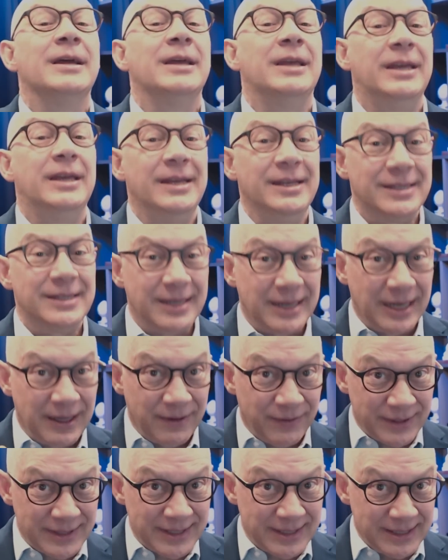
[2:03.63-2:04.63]
e
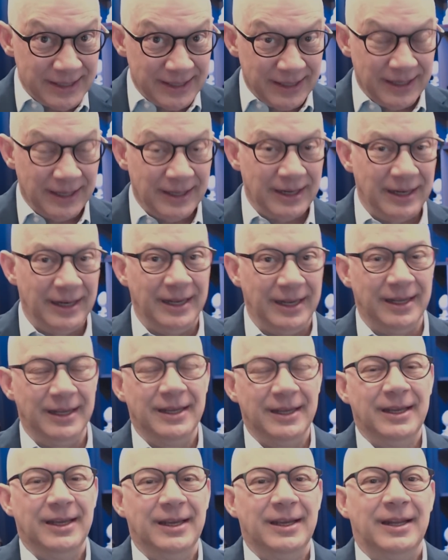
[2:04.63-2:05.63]
inscreva-se
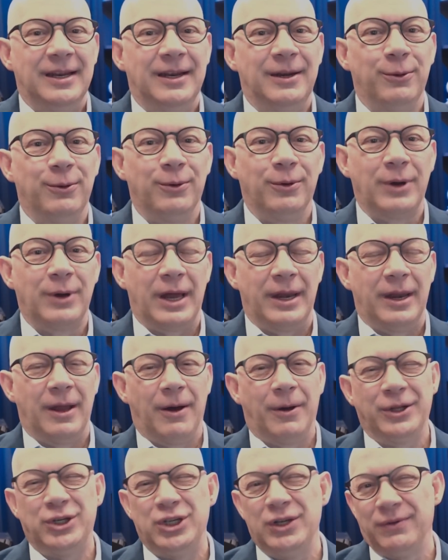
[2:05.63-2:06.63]
ali no
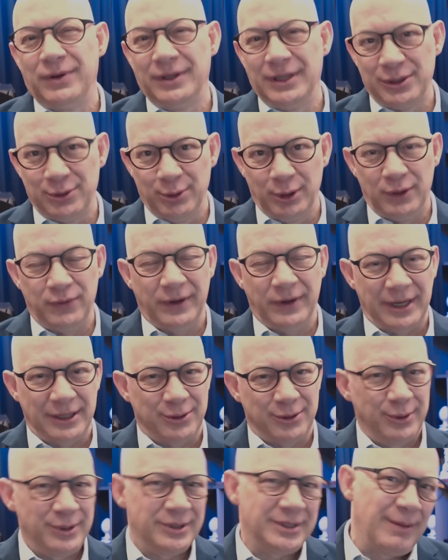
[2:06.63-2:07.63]
canal ativando as
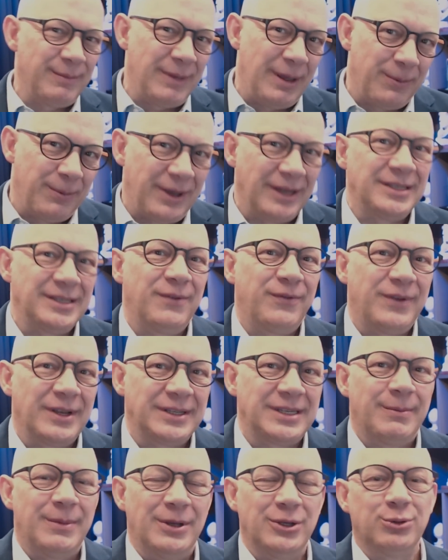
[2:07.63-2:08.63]
notificações também, porque aí você fica
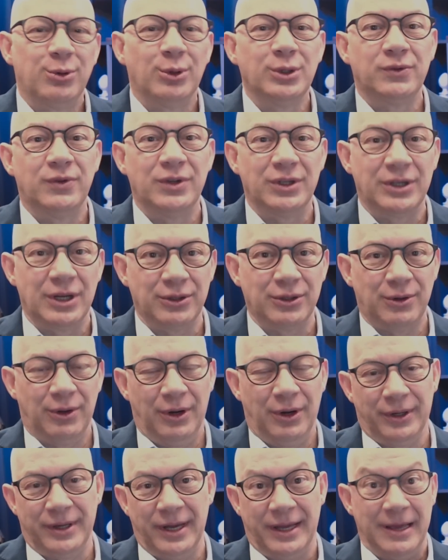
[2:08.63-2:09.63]
sabendo de todos os vídeos que a gente
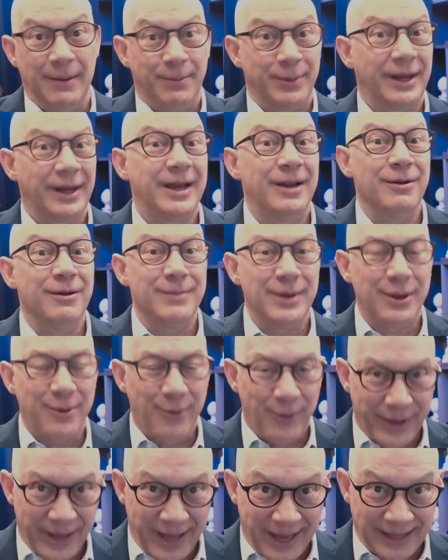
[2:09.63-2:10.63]
coloca aqui. Para quem não me
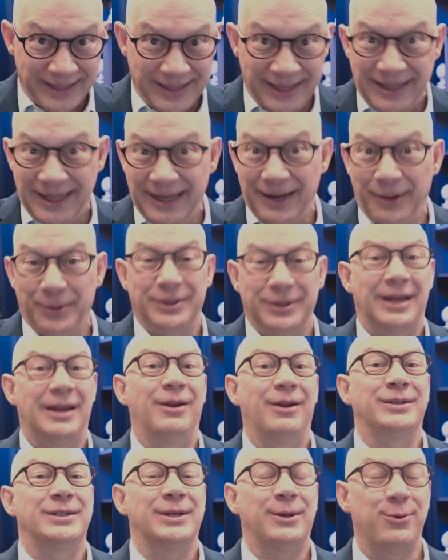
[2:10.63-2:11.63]
conhece, ainda não está
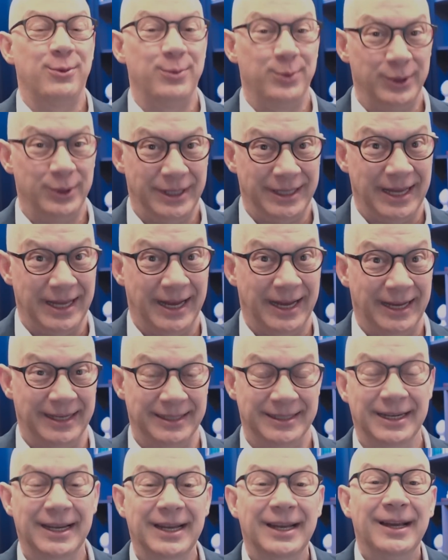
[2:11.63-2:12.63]
na nossa
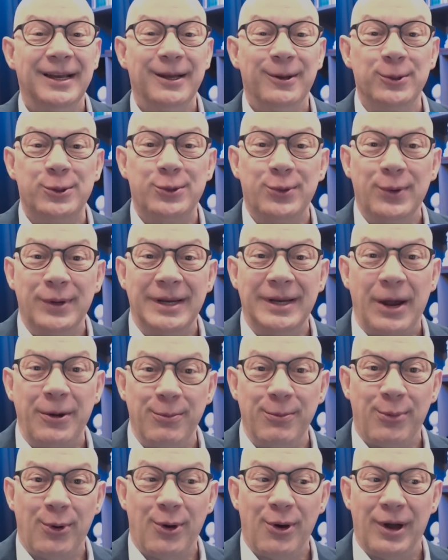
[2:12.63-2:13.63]
comunidade, eu sou
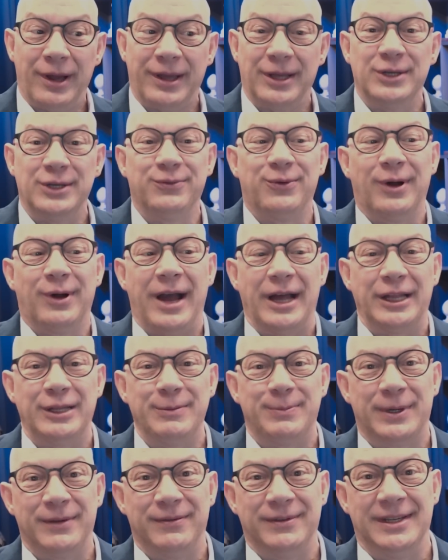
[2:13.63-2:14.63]
Hilário Bock,
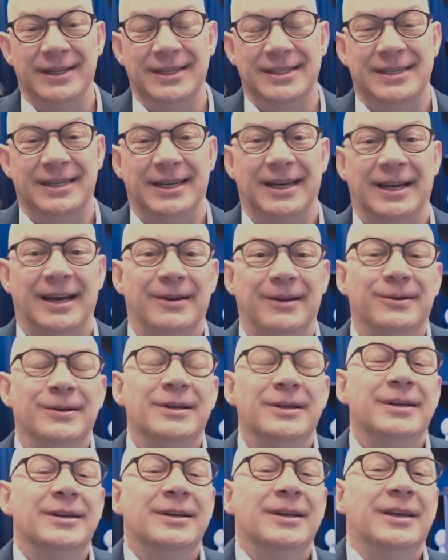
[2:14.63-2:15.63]
advogado previdenciário
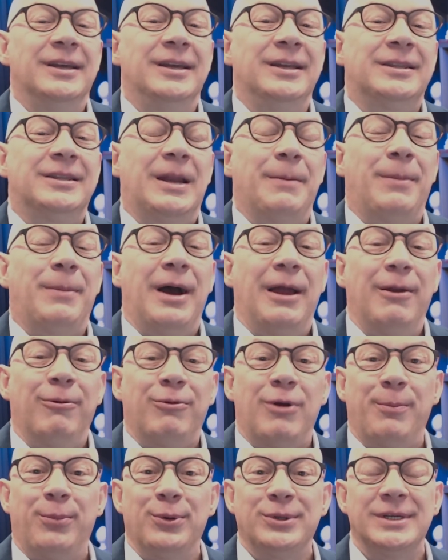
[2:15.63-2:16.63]
e trabalho
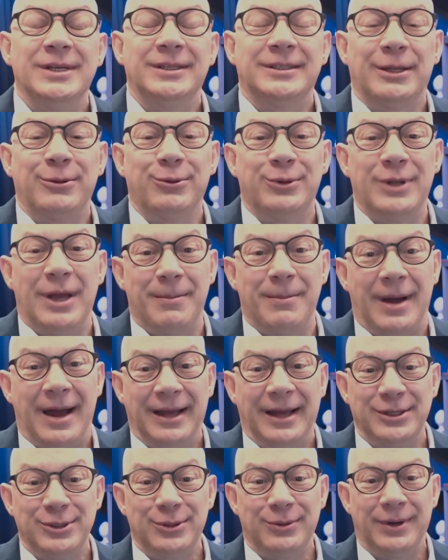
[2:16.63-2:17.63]
com aposentadoria há
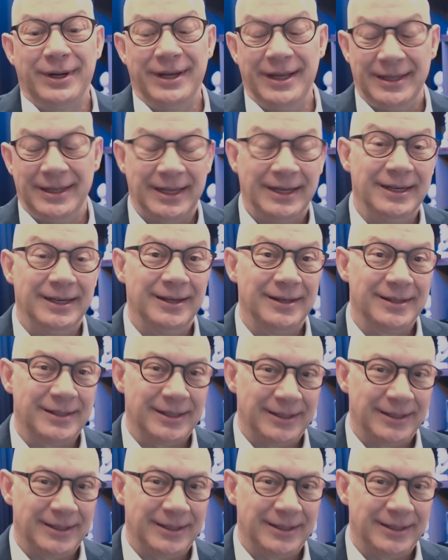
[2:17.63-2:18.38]
mais de 40 anos.